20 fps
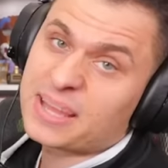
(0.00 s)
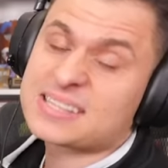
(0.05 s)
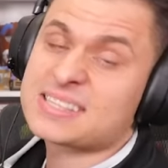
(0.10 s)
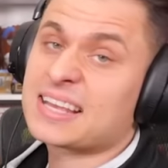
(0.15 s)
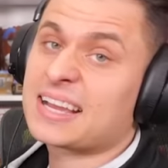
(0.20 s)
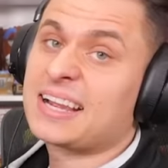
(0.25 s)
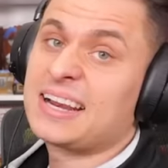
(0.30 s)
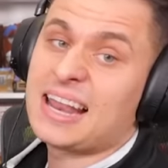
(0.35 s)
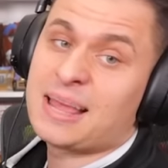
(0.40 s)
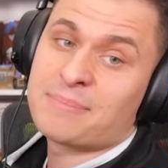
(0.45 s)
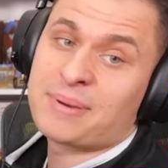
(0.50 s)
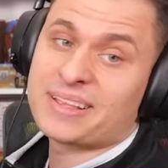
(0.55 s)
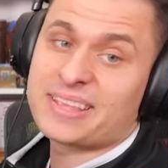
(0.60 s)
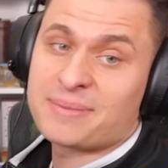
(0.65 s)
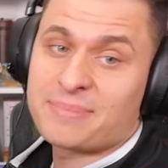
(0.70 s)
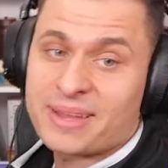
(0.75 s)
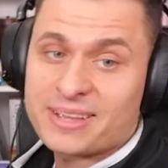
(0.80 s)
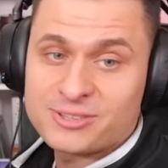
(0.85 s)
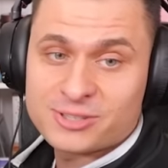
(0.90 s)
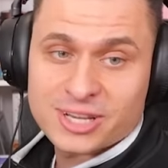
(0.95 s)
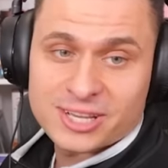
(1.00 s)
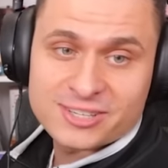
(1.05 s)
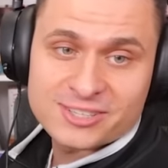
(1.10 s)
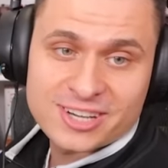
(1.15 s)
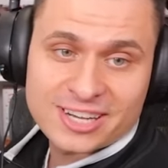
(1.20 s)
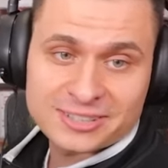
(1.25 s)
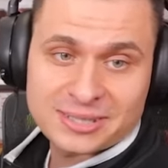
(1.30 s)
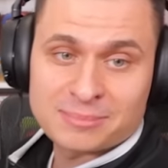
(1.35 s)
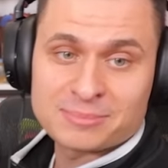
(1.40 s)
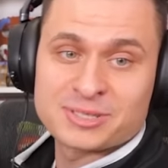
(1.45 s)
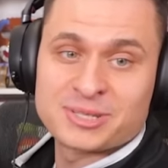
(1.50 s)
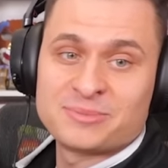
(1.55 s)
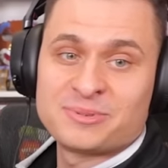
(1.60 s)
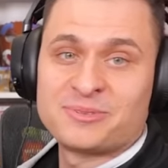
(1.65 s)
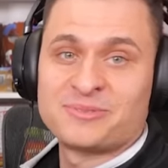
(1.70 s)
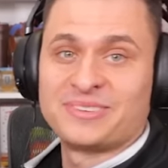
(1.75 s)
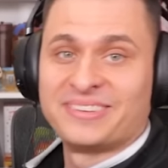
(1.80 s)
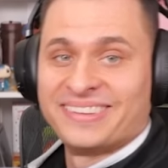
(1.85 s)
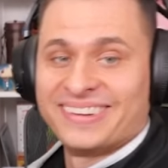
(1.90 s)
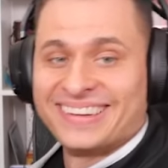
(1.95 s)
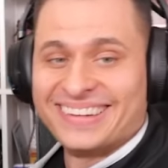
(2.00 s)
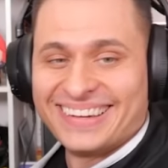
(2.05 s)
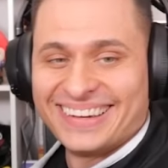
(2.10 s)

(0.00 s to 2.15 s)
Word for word: pieca chleba nie będzie, czy jak tam się mówi.